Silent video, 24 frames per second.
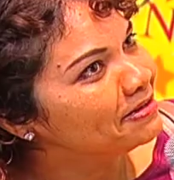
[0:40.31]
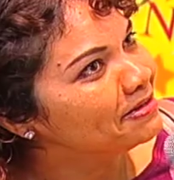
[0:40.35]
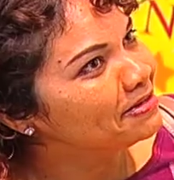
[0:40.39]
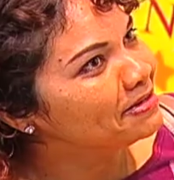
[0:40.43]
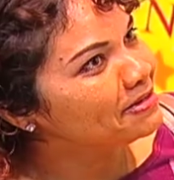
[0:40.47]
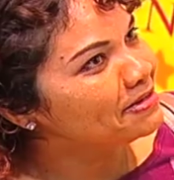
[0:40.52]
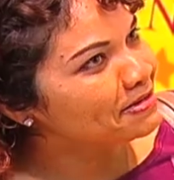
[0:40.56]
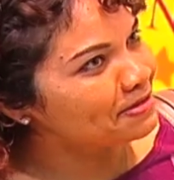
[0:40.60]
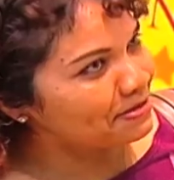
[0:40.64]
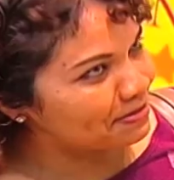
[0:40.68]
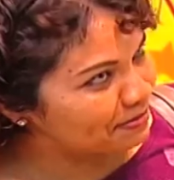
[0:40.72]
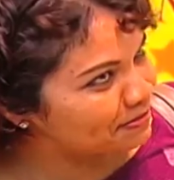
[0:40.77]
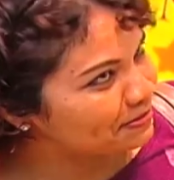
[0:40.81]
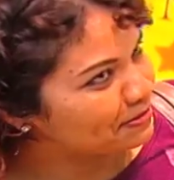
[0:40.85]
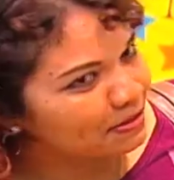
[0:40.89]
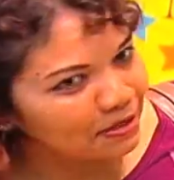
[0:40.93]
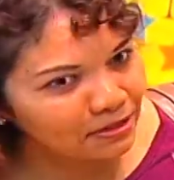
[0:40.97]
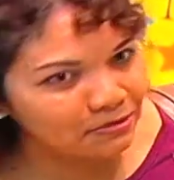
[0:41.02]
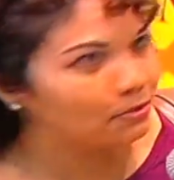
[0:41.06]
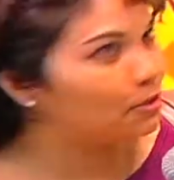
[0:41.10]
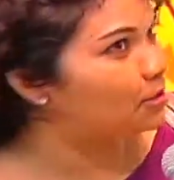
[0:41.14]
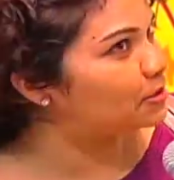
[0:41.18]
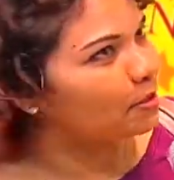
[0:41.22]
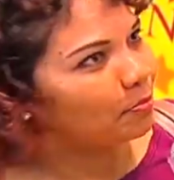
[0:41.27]
¿Y el dolor?
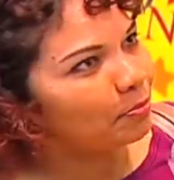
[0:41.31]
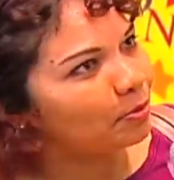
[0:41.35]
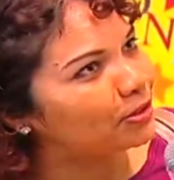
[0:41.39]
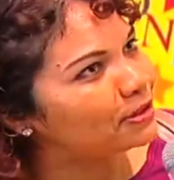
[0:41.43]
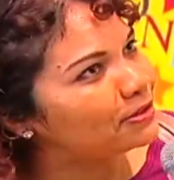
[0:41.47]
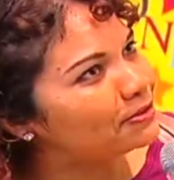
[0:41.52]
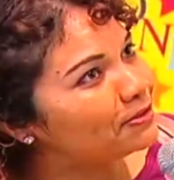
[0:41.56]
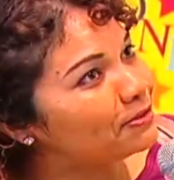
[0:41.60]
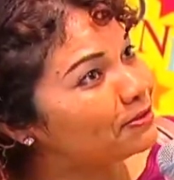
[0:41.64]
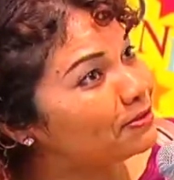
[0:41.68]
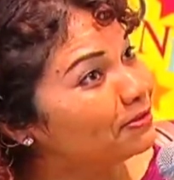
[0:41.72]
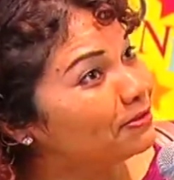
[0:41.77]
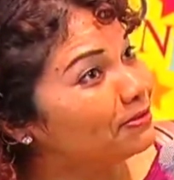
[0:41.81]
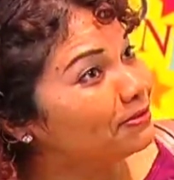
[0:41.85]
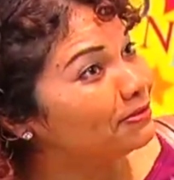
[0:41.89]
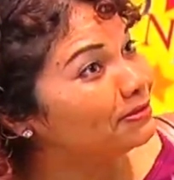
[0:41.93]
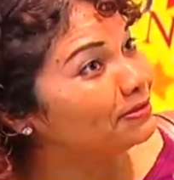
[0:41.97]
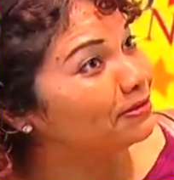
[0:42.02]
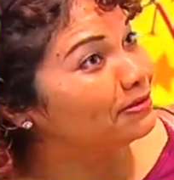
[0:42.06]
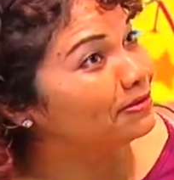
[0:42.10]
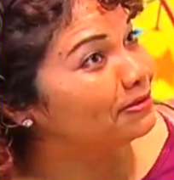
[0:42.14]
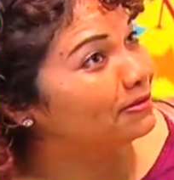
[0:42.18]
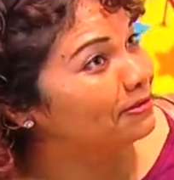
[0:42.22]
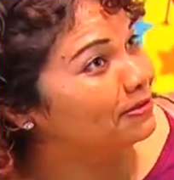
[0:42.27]
¿Desapareció?
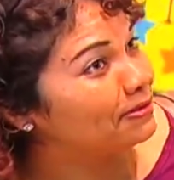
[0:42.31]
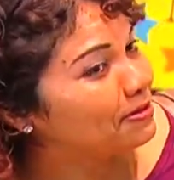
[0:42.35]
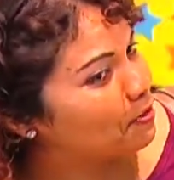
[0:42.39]
Curada.